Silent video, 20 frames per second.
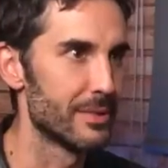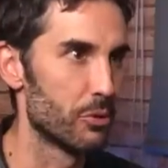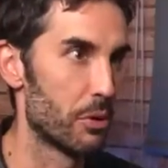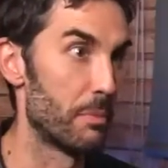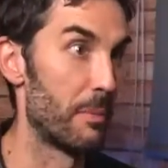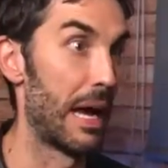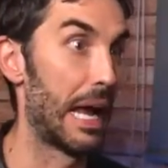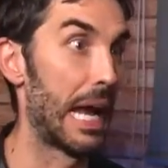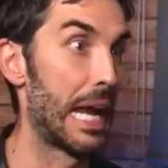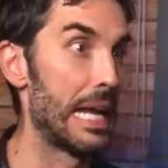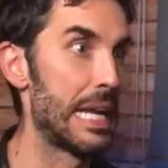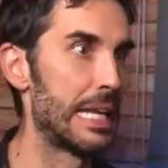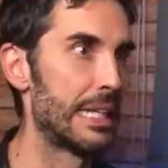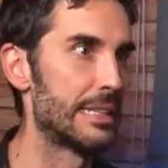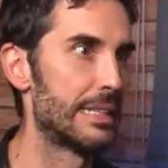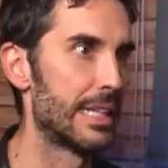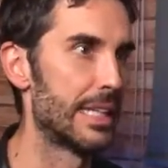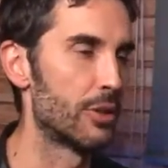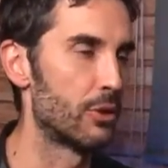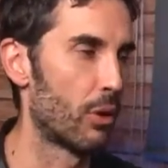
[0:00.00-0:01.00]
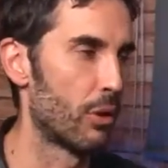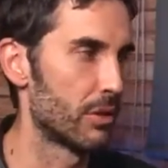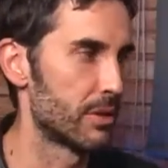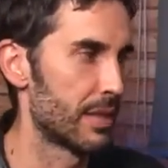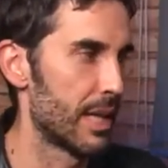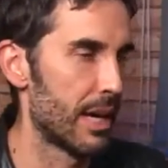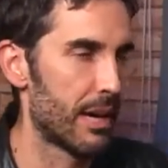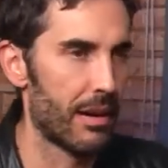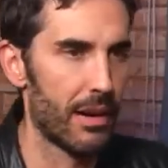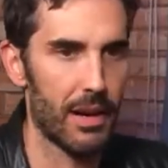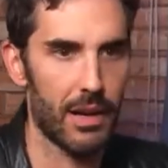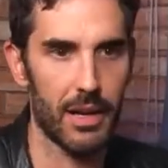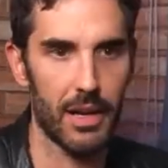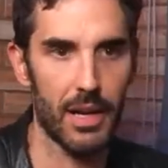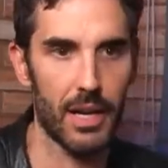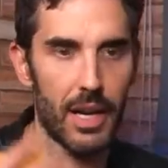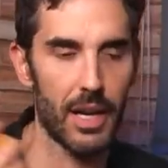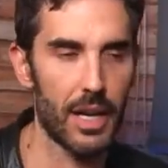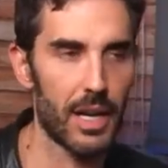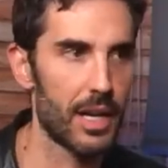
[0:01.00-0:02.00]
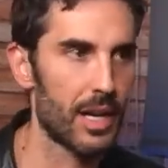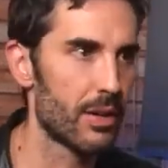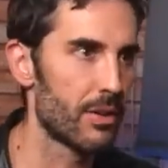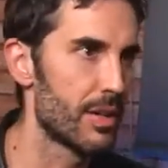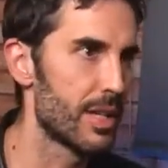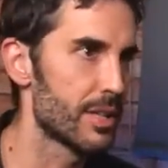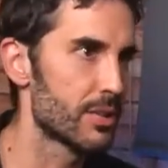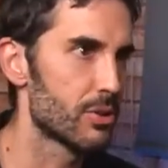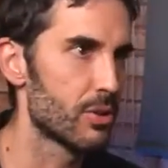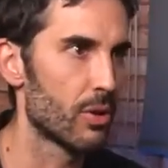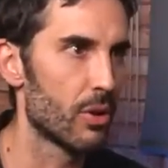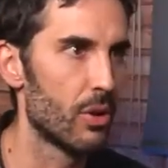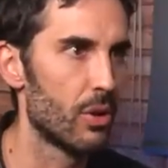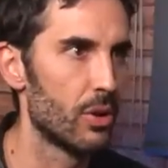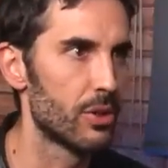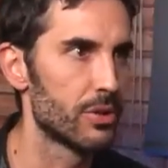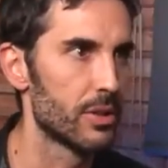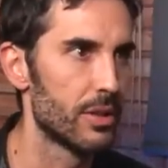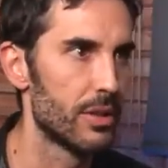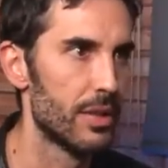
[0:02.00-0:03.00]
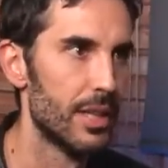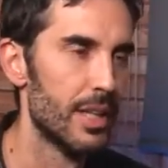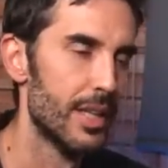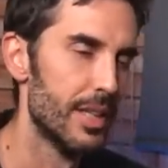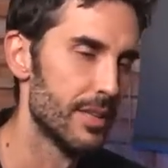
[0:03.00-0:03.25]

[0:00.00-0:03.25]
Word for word: Entonces imagínate, y todos ya, con esto, con lo otro.